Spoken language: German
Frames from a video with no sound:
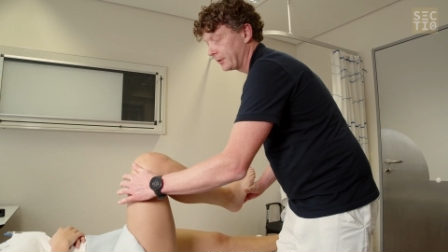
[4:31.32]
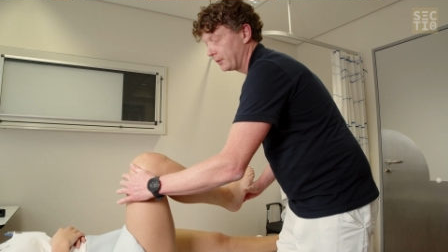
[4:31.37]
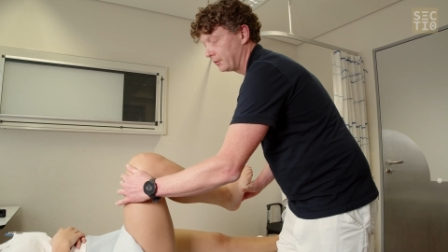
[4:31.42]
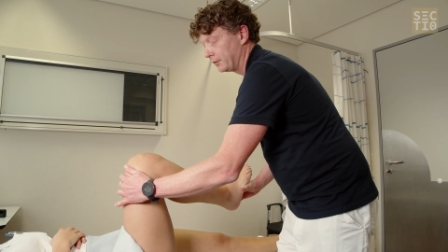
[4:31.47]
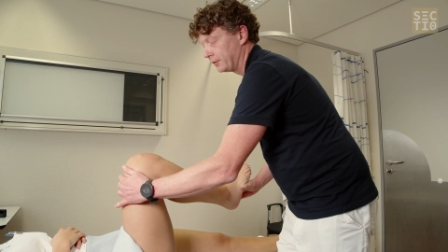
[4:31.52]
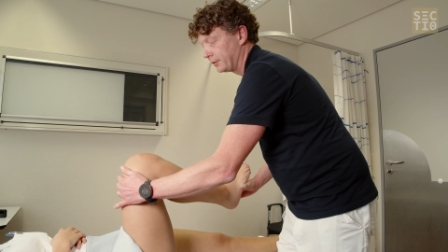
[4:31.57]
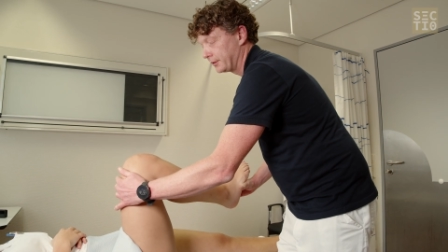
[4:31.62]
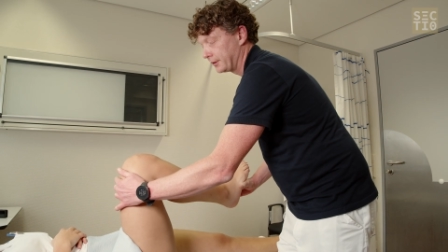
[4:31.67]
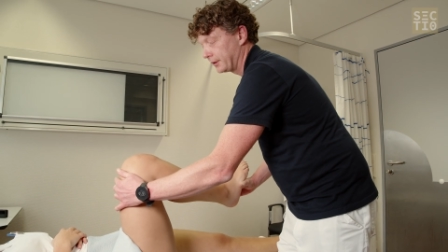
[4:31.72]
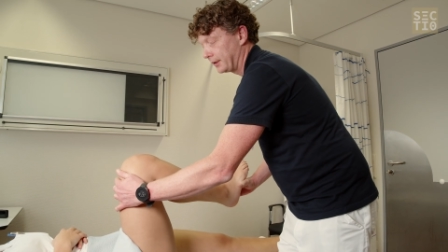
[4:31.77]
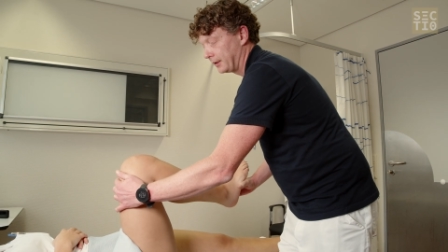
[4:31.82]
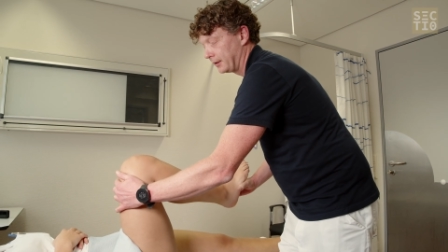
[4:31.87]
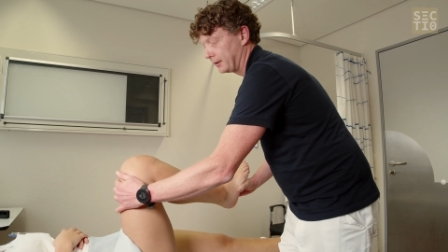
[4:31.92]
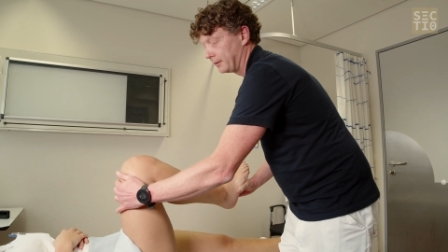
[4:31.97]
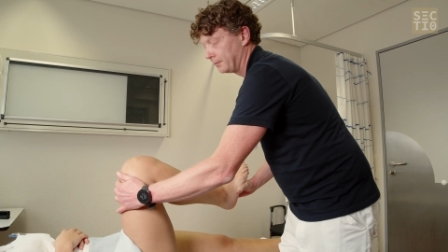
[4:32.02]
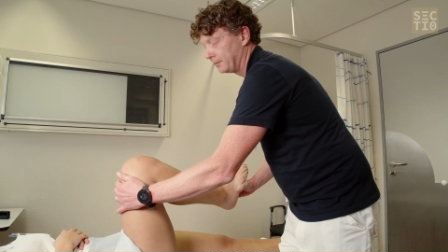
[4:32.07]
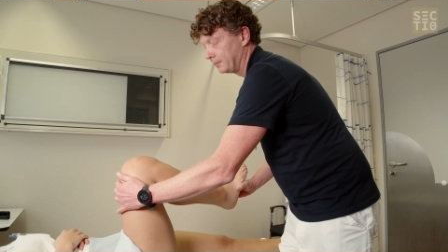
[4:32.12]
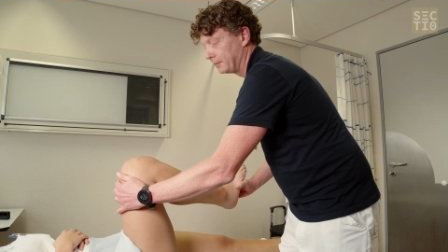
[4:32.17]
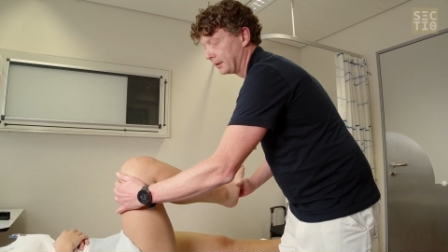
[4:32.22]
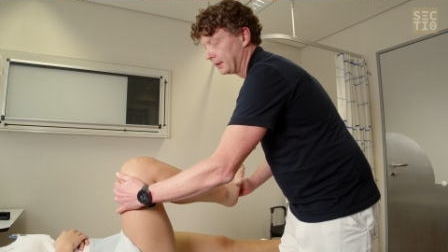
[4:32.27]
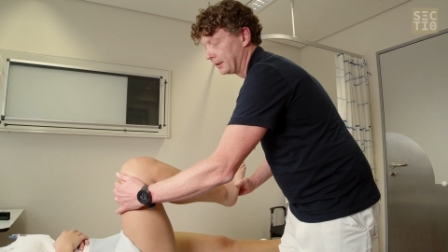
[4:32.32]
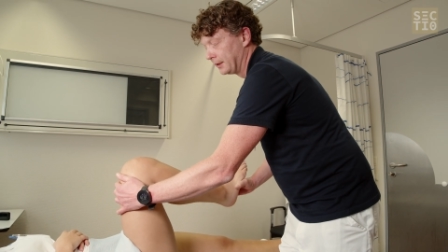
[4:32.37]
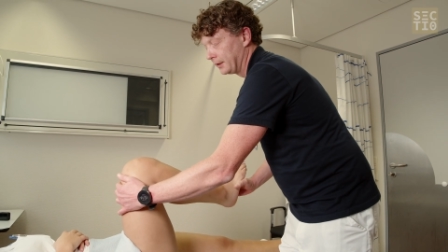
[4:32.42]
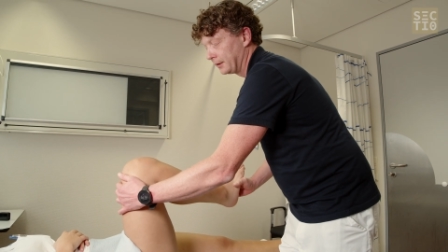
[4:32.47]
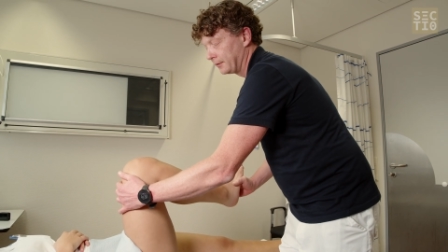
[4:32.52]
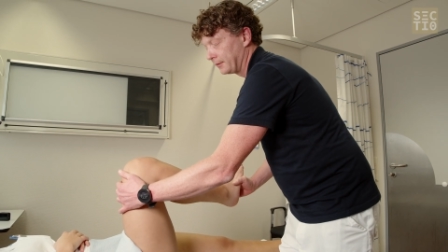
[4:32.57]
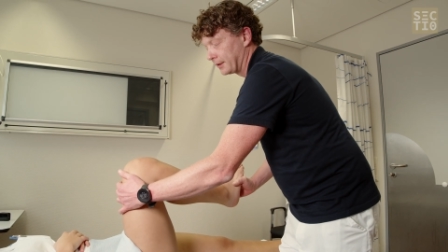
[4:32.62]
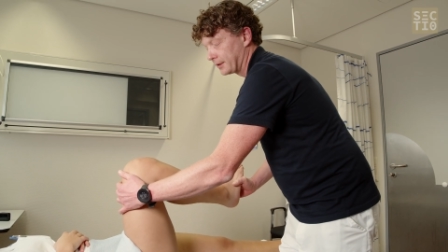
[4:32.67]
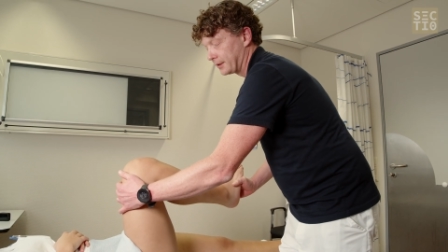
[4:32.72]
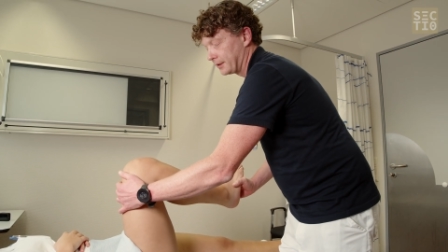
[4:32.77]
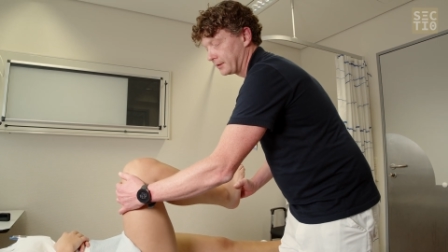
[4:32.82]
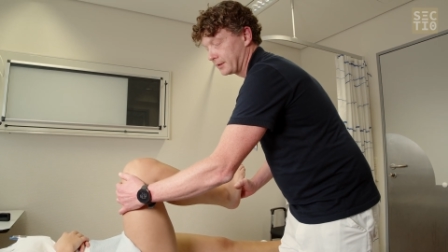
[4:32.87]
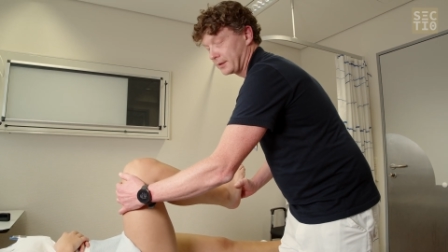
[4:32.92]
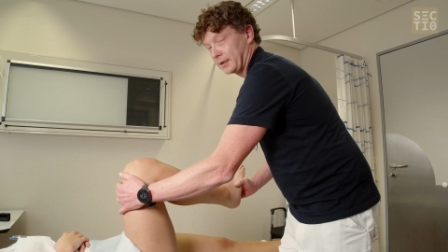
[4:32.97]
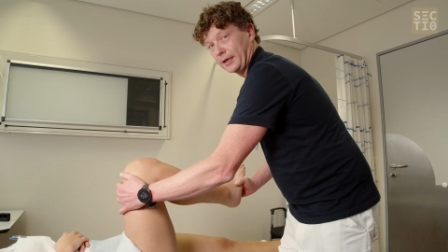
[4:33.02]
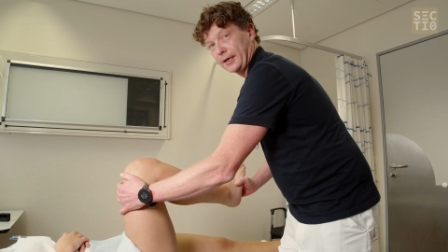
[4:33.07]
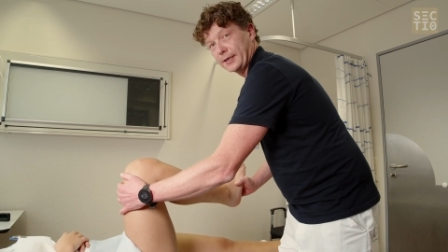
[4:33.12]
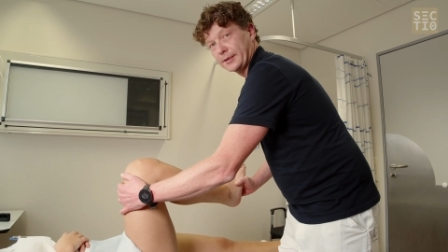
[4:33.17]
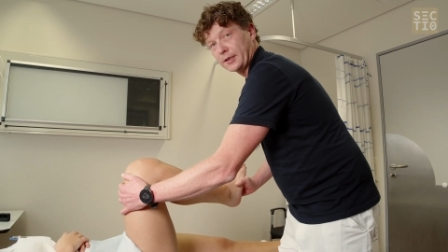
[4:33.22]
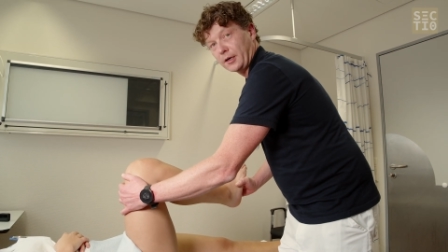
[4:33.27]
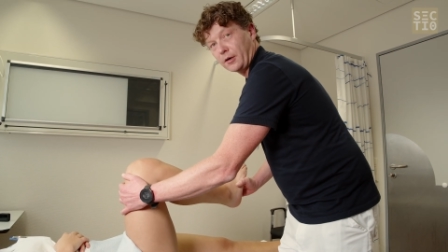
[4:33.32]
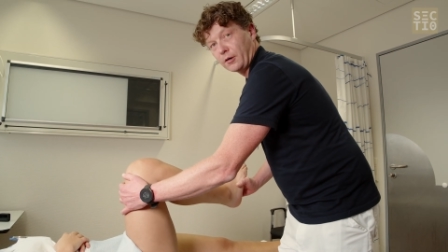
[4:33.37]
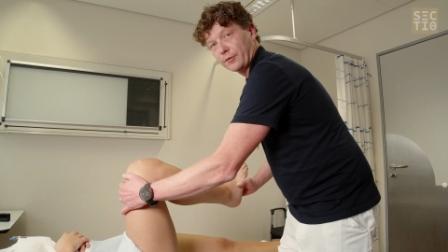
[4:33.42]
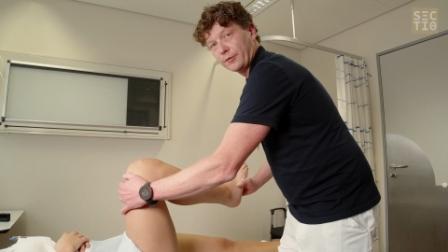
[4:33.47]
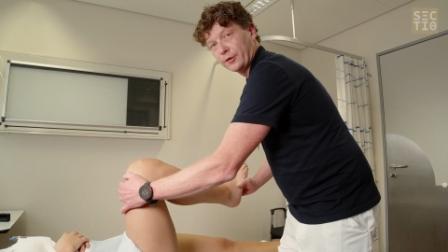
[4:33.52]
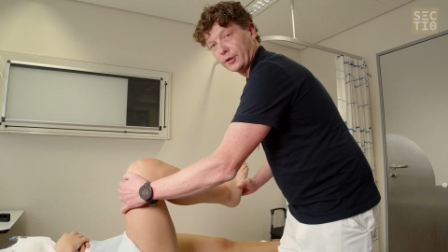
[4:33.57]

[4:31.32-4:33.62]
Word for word: und ähm, quasi das gleiche auch